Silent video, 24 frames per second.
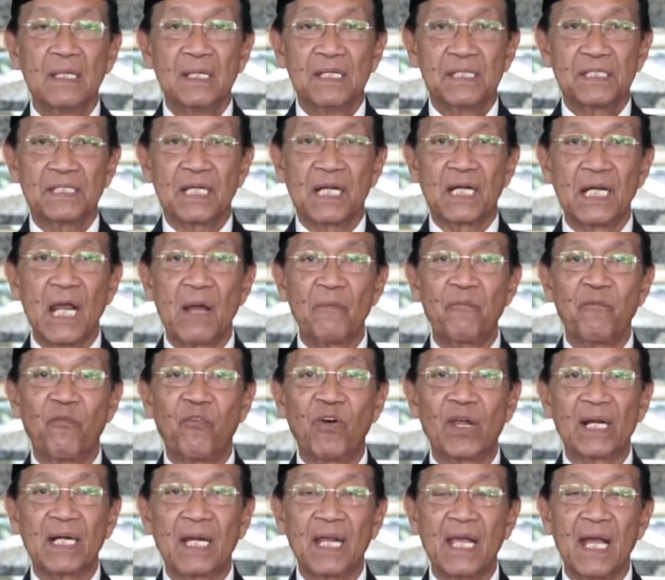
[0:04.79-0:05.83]
Segenap
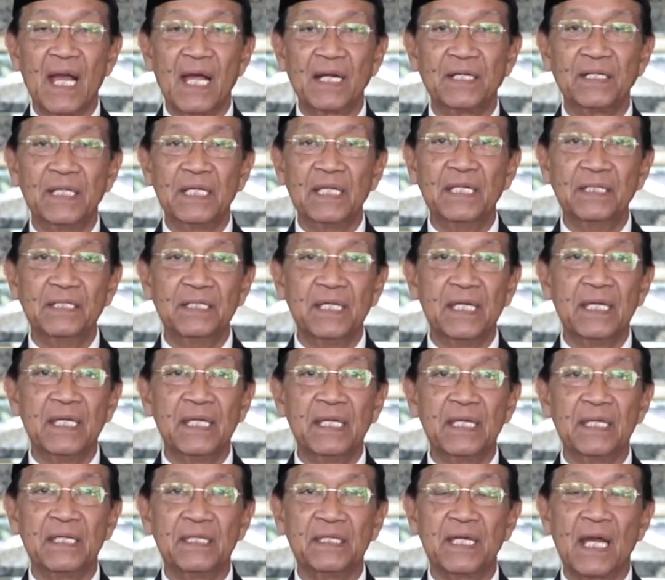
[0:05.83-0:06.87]
warga di
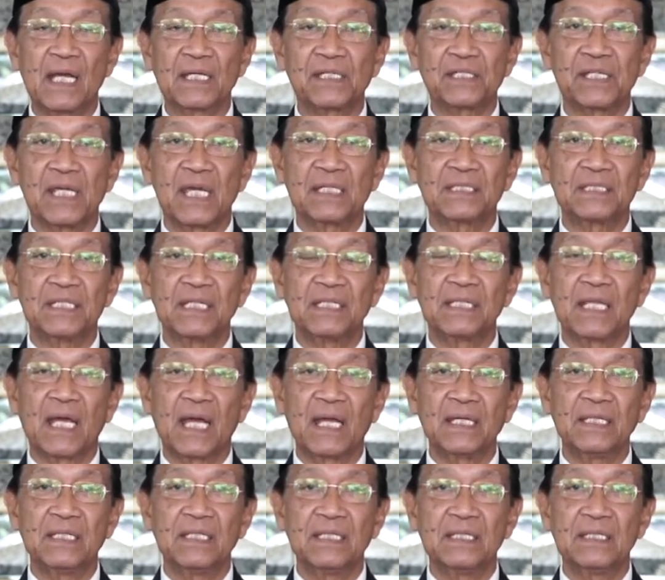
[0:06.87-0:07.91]
IY yang saya
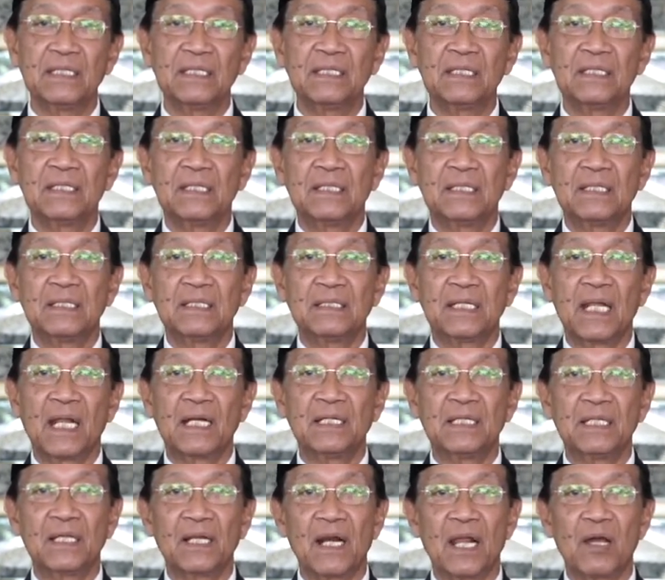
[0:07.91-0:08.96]
cintai
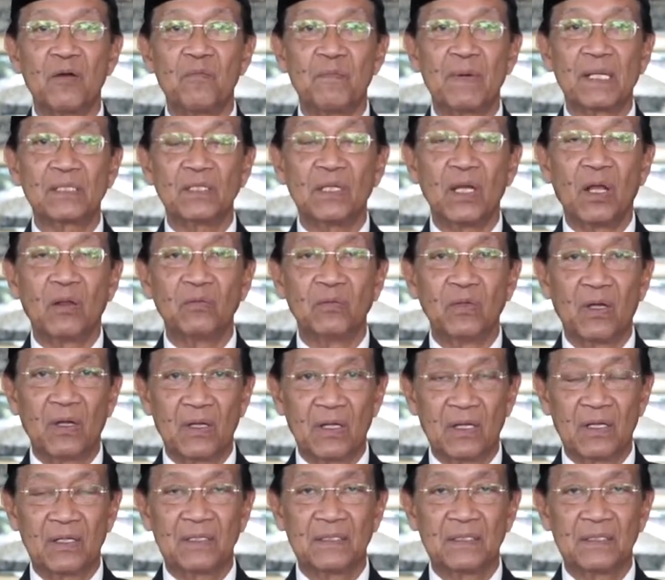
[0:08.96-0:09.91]
dan dirahmati Allah.